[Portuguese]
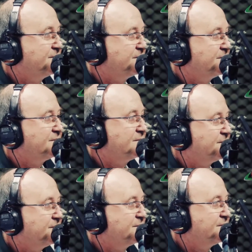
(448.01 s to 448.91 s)
né?
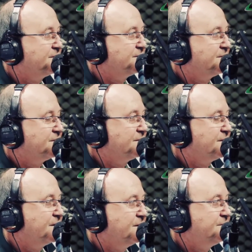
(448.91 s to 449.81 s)
E
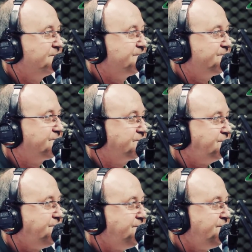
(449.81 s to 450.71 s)
esse
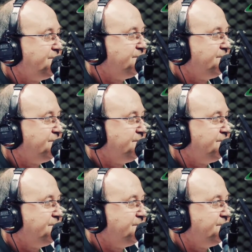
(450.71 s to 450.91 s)
empresário,